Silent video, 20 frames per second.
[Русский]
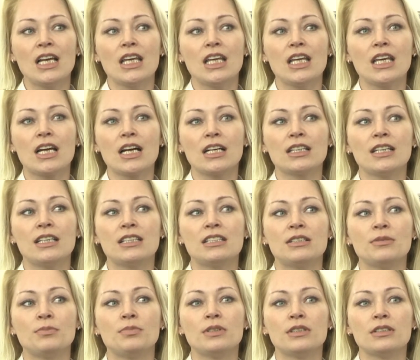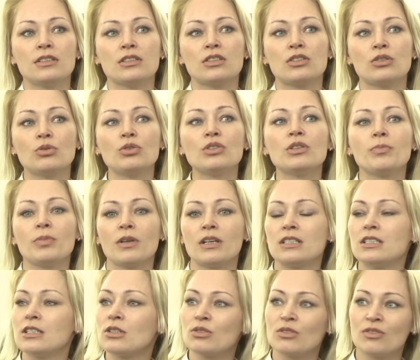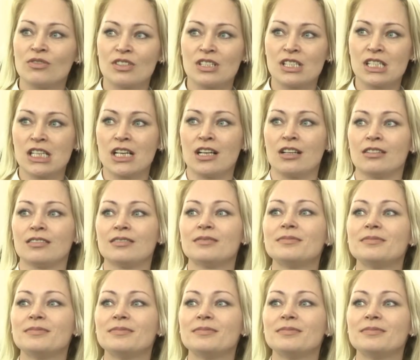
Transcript: и когда тебе стоя аплодирует весь зал –